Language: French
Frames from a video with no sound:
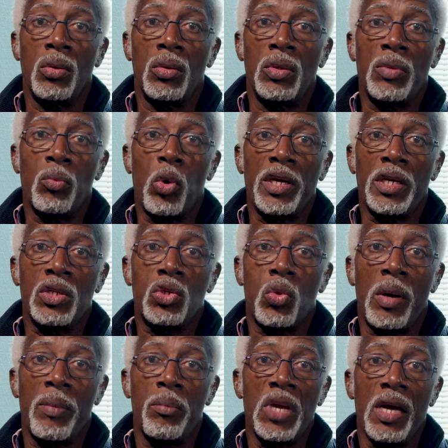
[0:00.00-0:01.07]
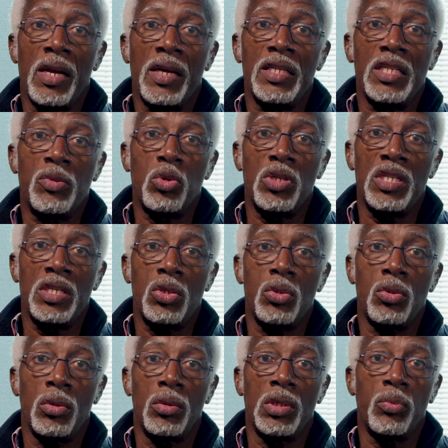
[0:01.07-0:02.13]
euh, des moyens soient mis à la
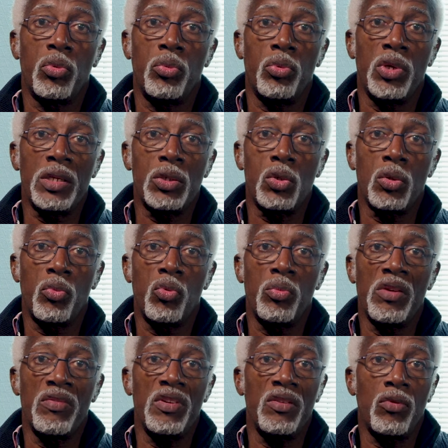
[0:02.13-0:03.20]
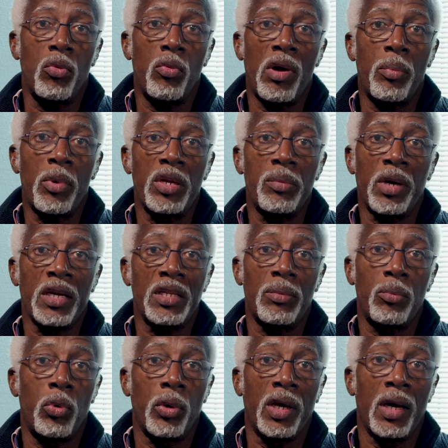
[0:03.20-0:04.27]
disposition des populations pour bien vivre. On va prendre par
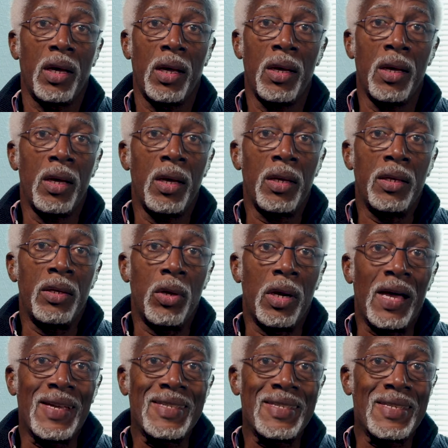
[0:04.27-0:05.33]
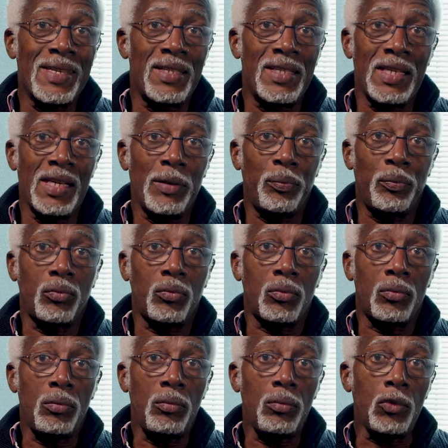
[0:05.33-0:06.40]
exemple le cas de la santé,
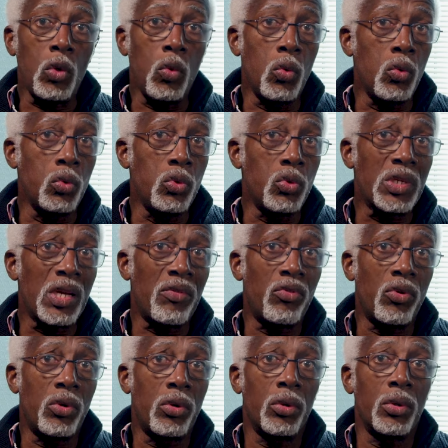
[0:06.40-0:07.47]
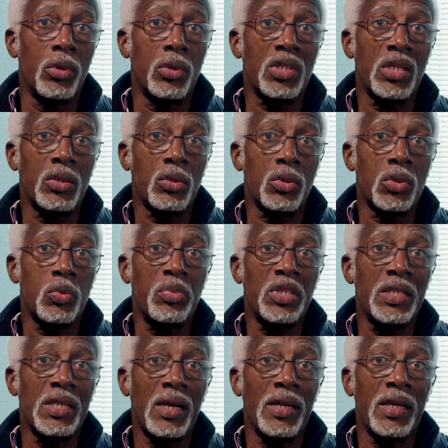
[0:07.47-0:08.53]
où nous avons un centre
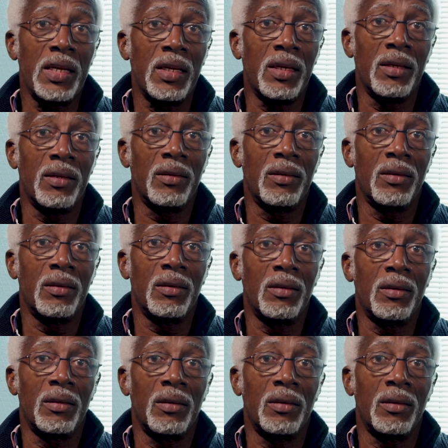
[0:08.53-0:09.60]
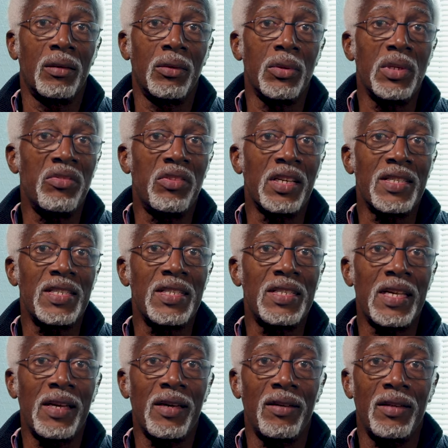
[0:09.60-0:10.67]
hospitalier euh,
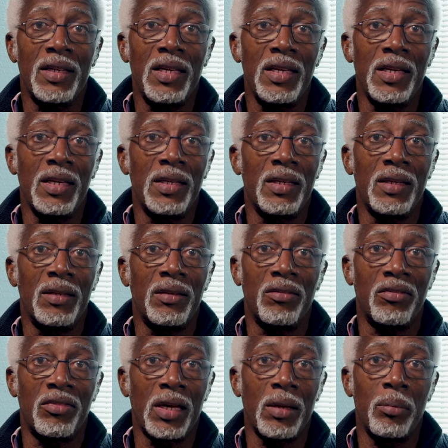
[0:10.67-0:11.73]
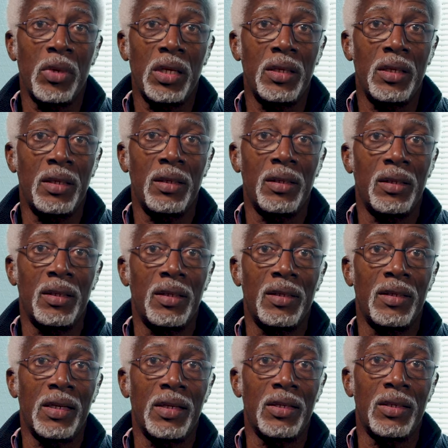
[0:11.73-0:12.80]
universitaire qui est vraiment
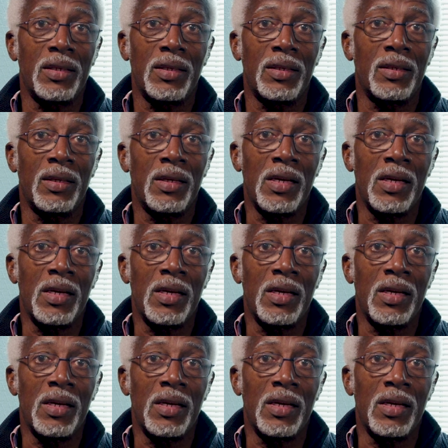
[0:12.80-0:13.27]
dans...